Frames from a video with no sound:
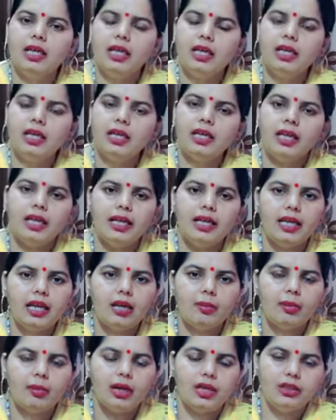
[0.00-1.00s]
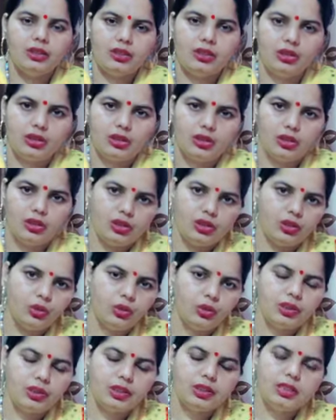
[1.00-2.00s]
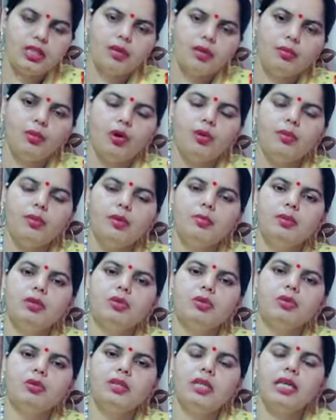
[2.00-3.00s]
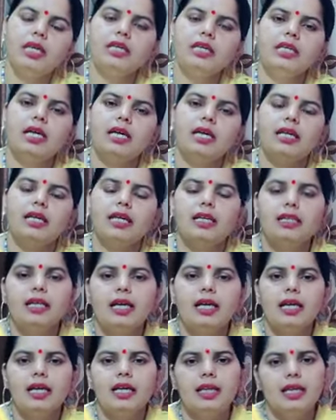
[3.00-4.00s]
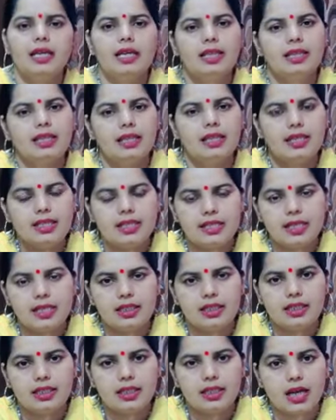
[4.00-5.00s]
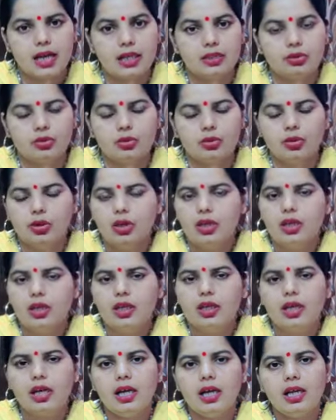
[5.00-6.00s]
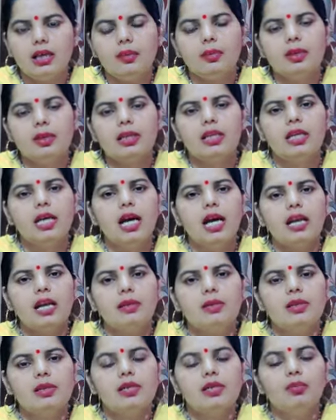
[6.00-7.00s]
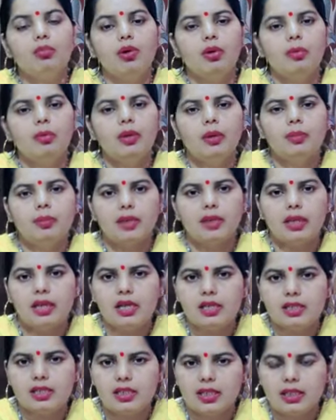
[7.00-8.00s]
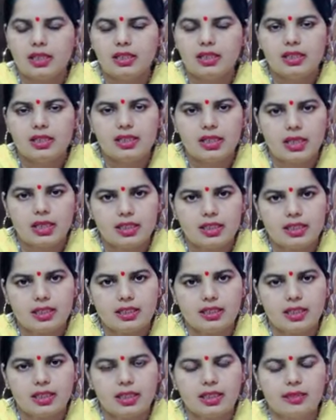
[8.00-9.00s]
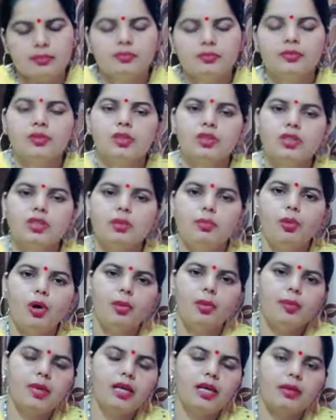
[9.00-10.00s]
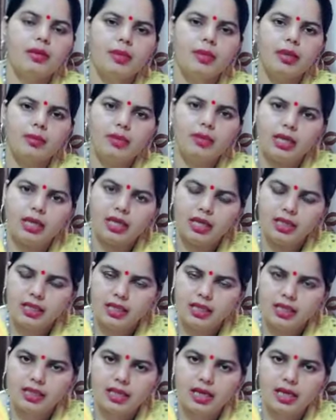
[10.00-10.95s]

दिल्ली रहने के बाद दो दिन तक बॉबी बिल्कुल ठीक ठाक रहता है लेकिन तीसरे दिन रात को करीबन 11 बजे बॉबी अपने घर से चला जाता है जब बॉबी कमरे में नहीं